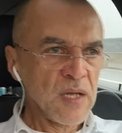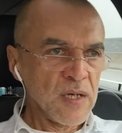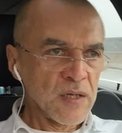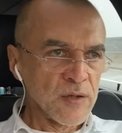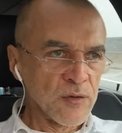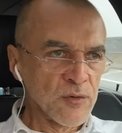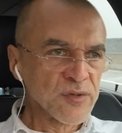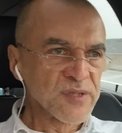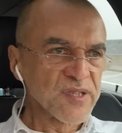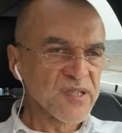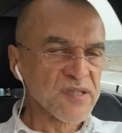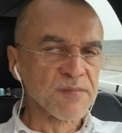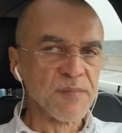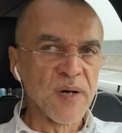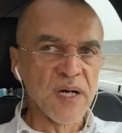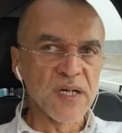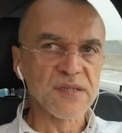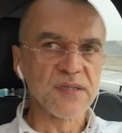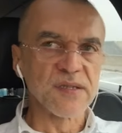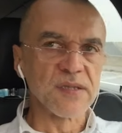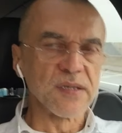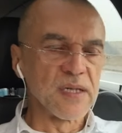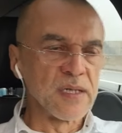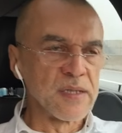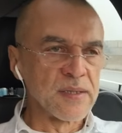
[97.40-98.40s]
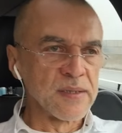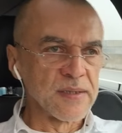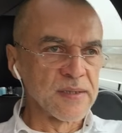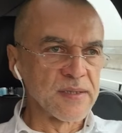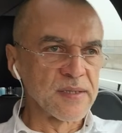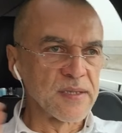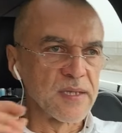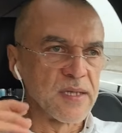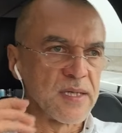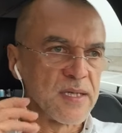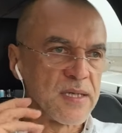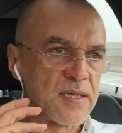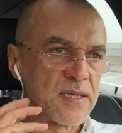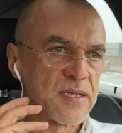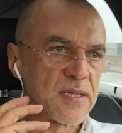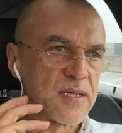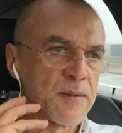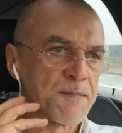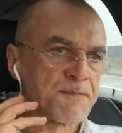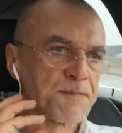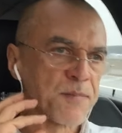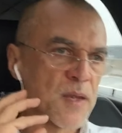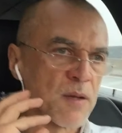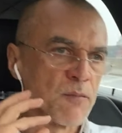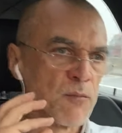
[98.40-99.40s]
Nun, das macht äh, die
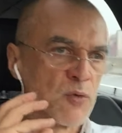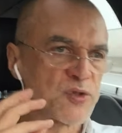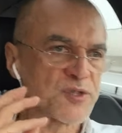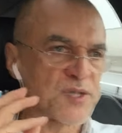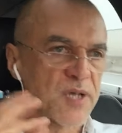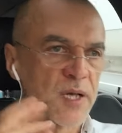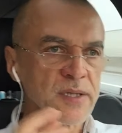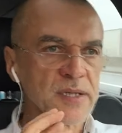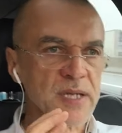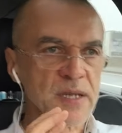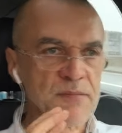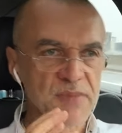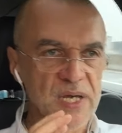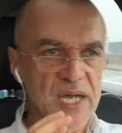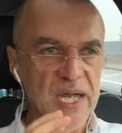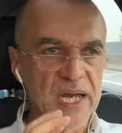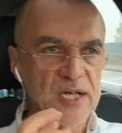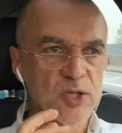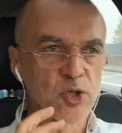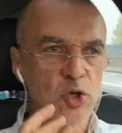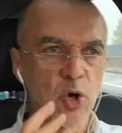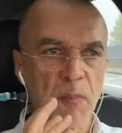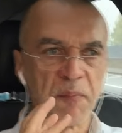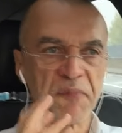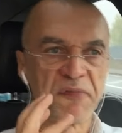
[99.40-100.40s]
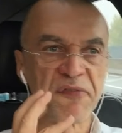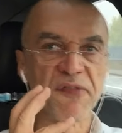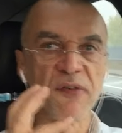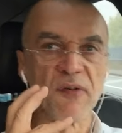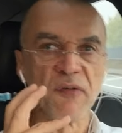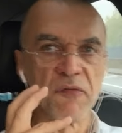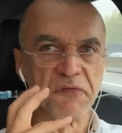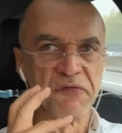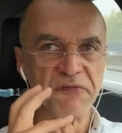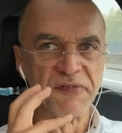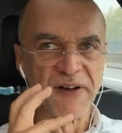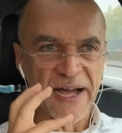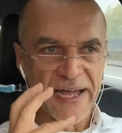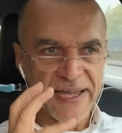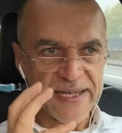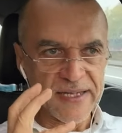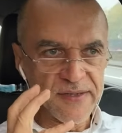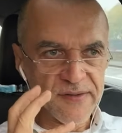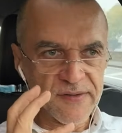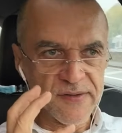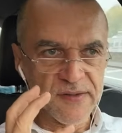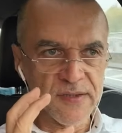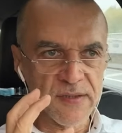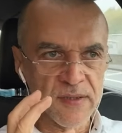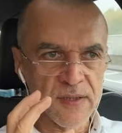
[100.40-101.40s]
Muskeln im Kehlkopf weit.
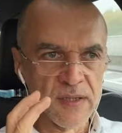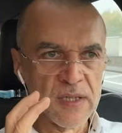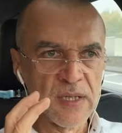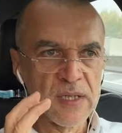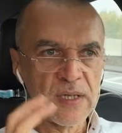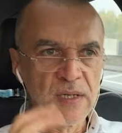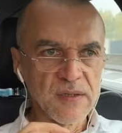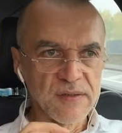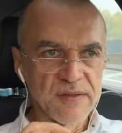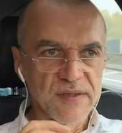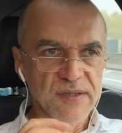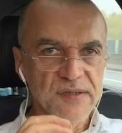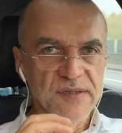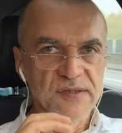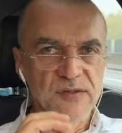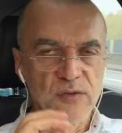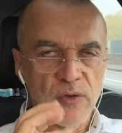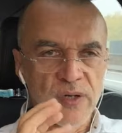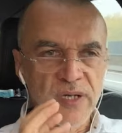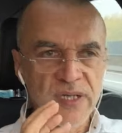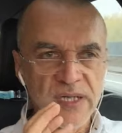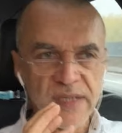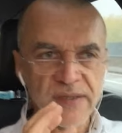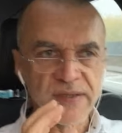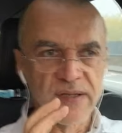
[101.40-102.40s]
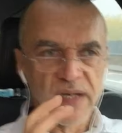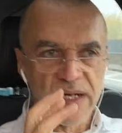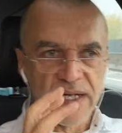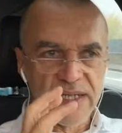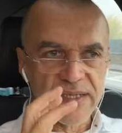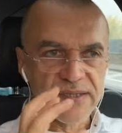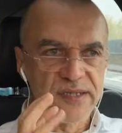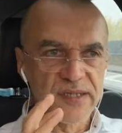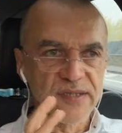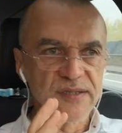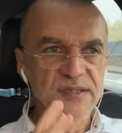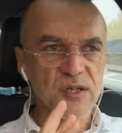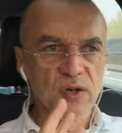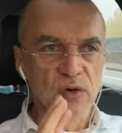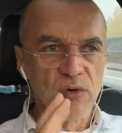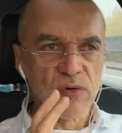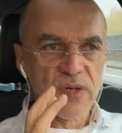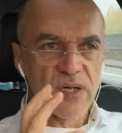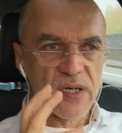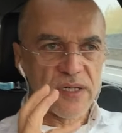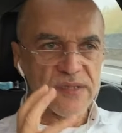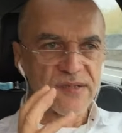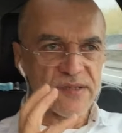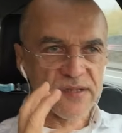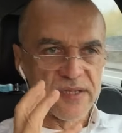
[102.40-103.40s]
Das sogenannte
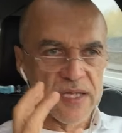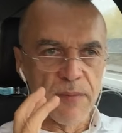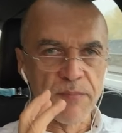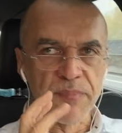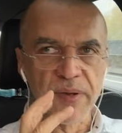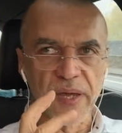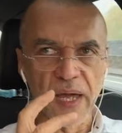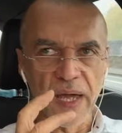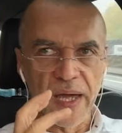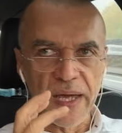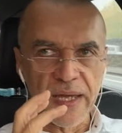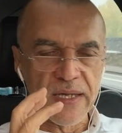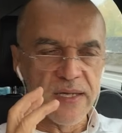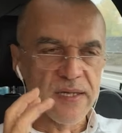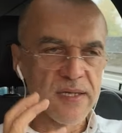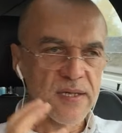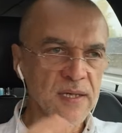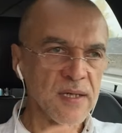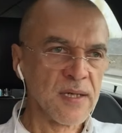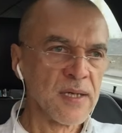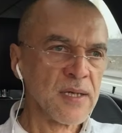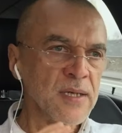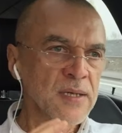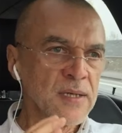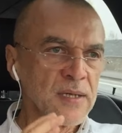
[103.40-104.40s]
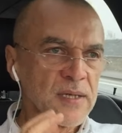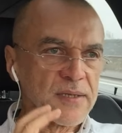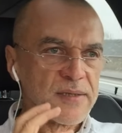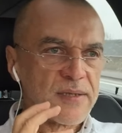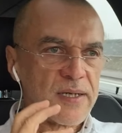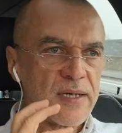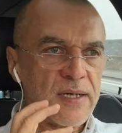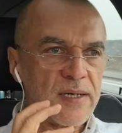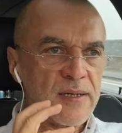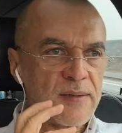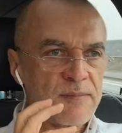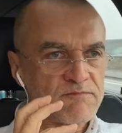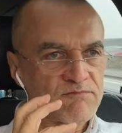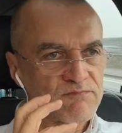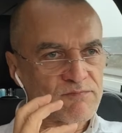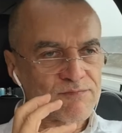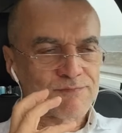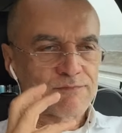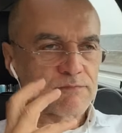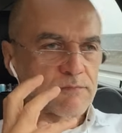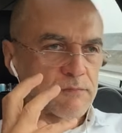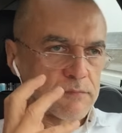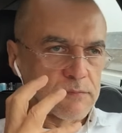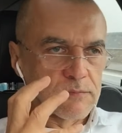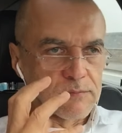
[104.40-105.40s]
Ansatzrohr, also der Bereich der,
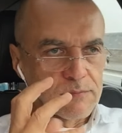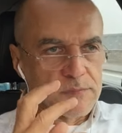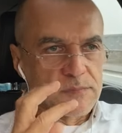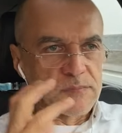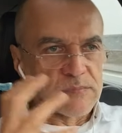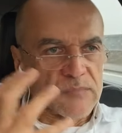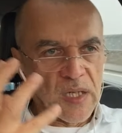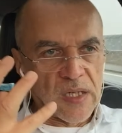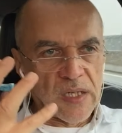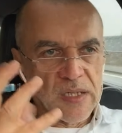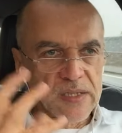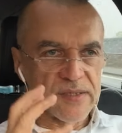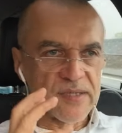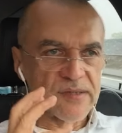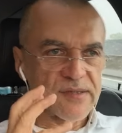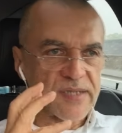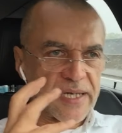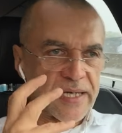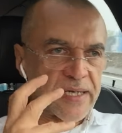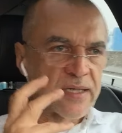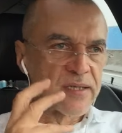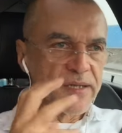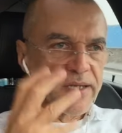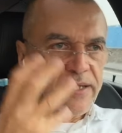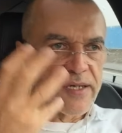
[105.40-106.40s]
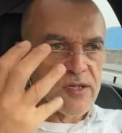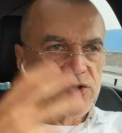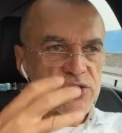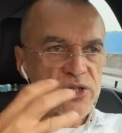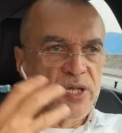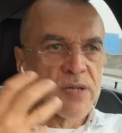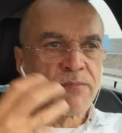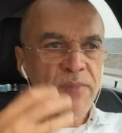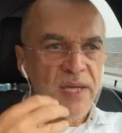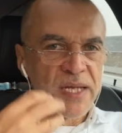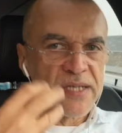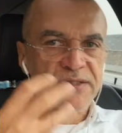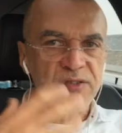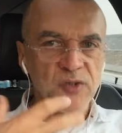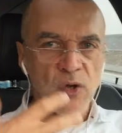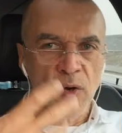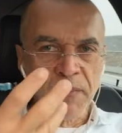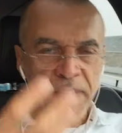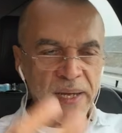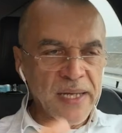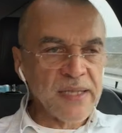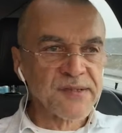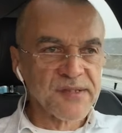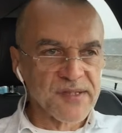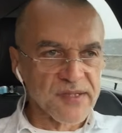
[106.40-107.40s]
naja, des eigentlichen
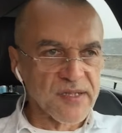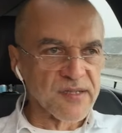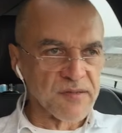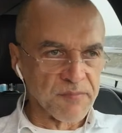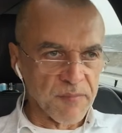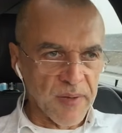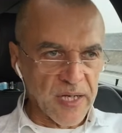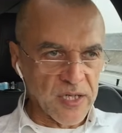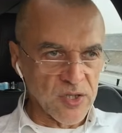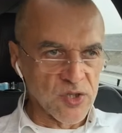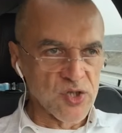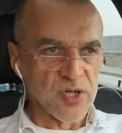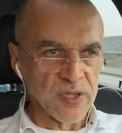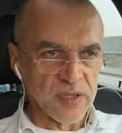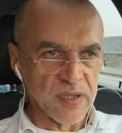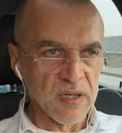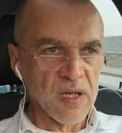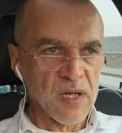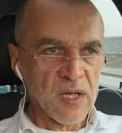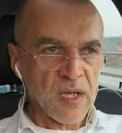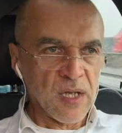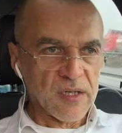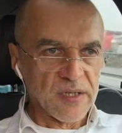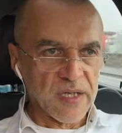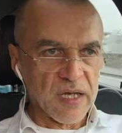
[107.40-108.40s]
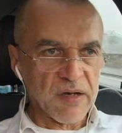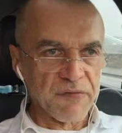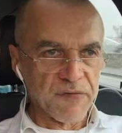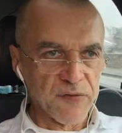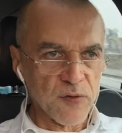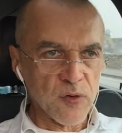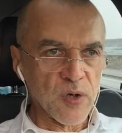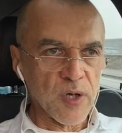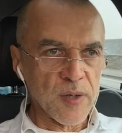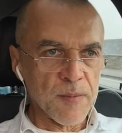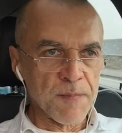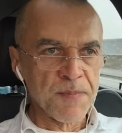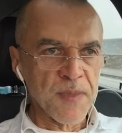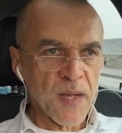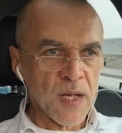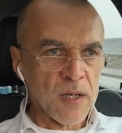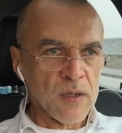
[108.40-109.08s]
Stimminstruments des Menschen, der für